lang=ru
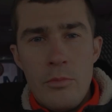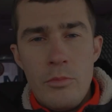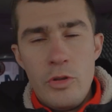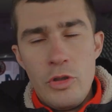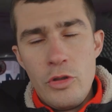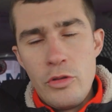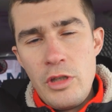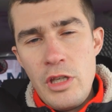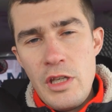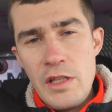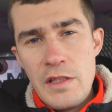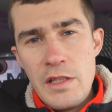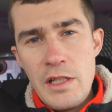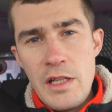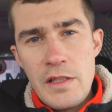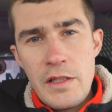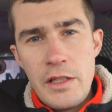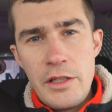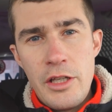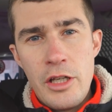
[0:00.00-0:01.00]
Многие из
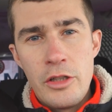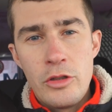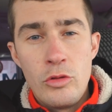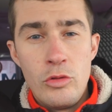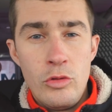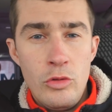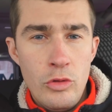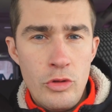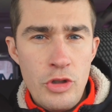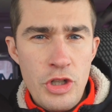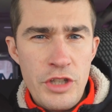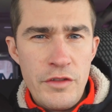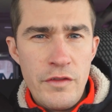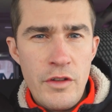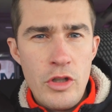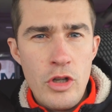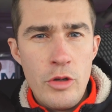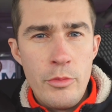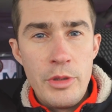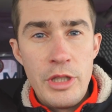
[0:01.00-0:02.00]
нас хотят улучшить
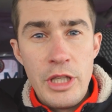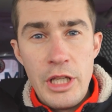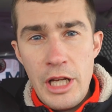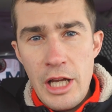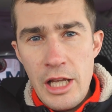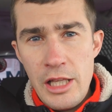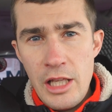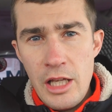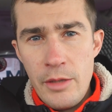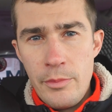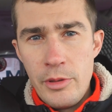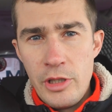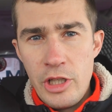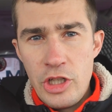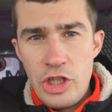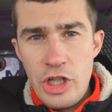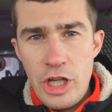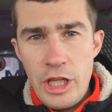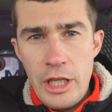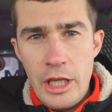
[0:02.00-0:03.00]
свое материальное
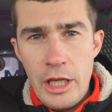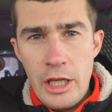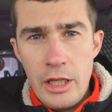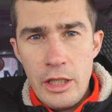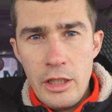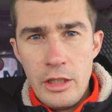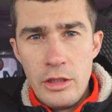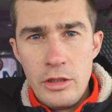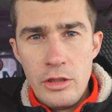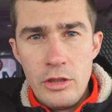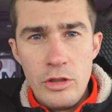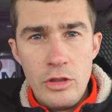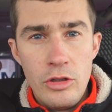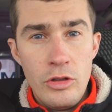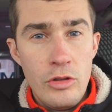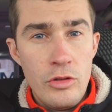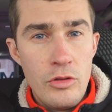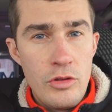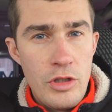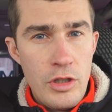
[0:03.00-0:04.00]
положение.
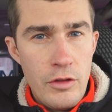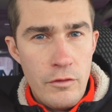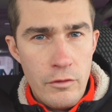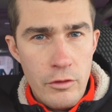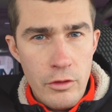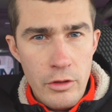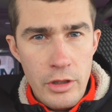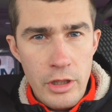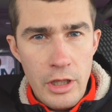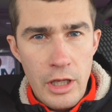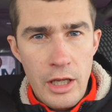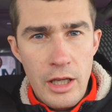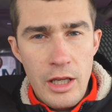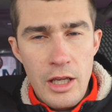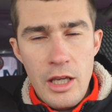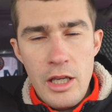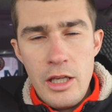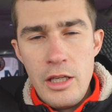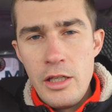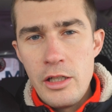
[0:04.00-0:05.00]
Но сегодня
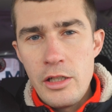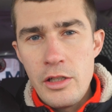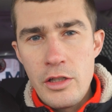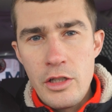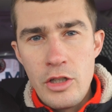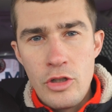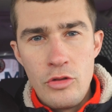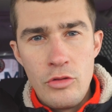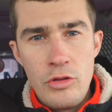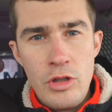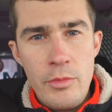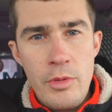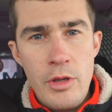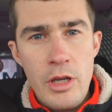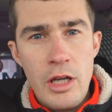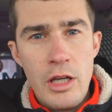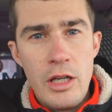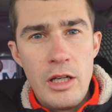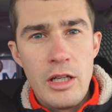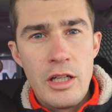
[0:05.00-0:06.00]
я расскажу
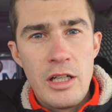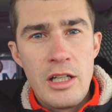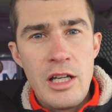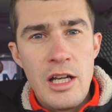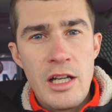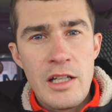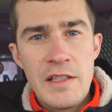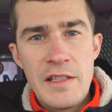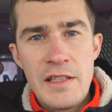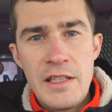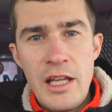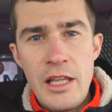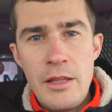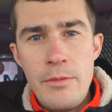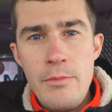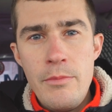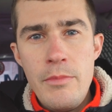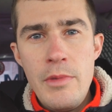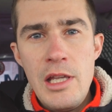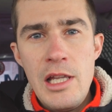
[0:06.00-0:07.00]
тебе, как
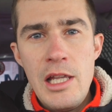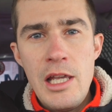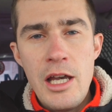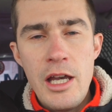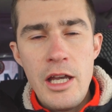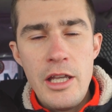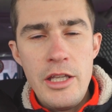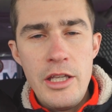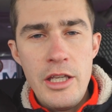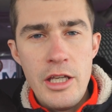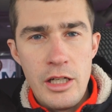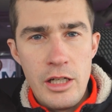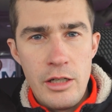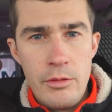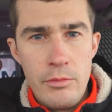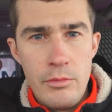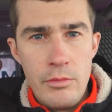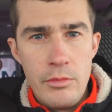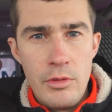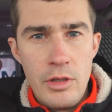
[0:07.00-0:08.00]
стать
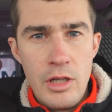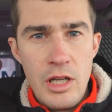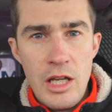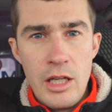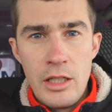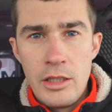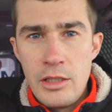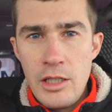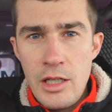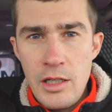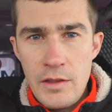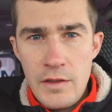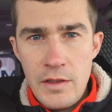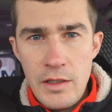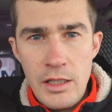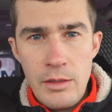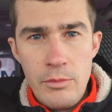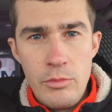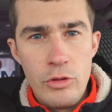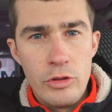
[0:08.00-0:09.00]
миллионером, как
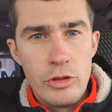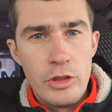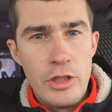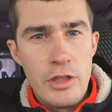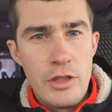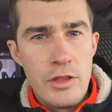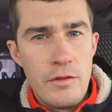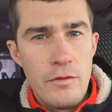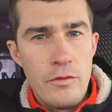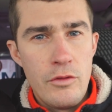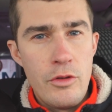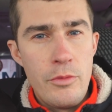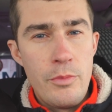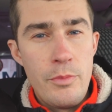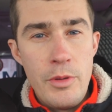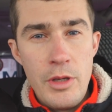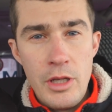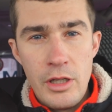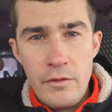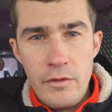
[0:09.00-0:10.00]
заработать свой
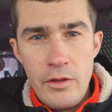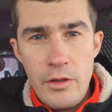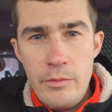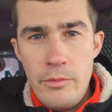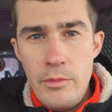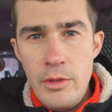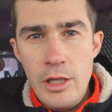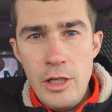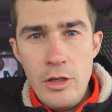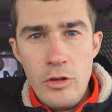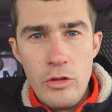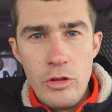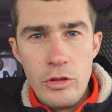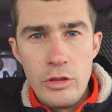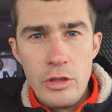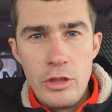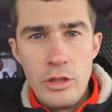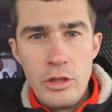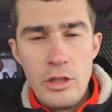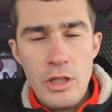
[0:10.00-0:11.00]
первый
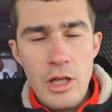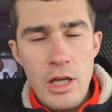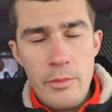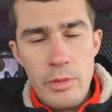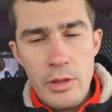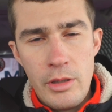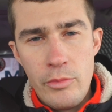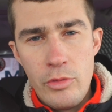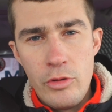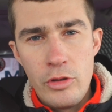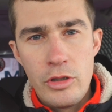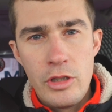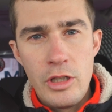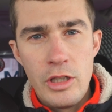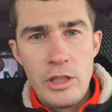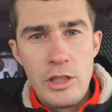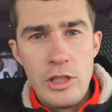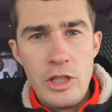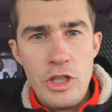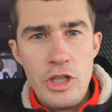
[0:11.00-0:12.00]
миллион на обработке
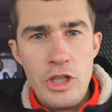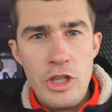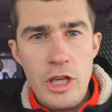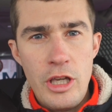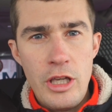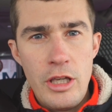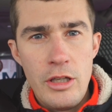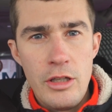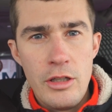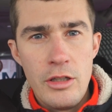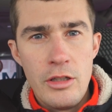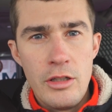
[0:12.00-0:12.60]
от клещей.